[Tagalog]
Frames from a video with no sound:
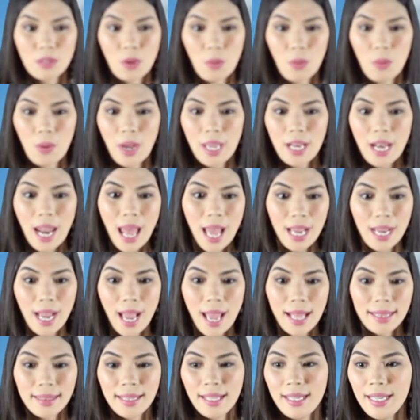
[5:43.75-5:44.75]
So,
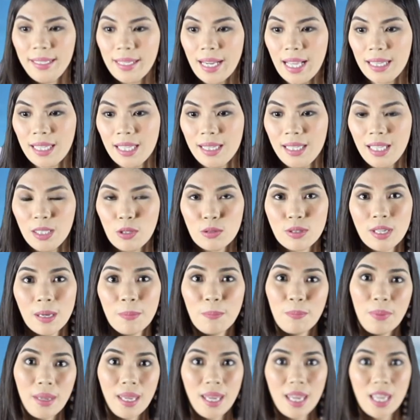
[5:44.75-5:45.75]
kailangan dalhin natin dito
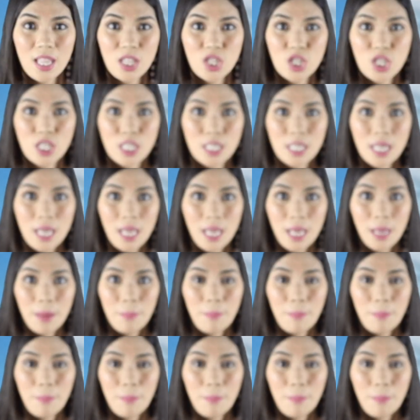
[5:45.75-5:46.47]
sa beach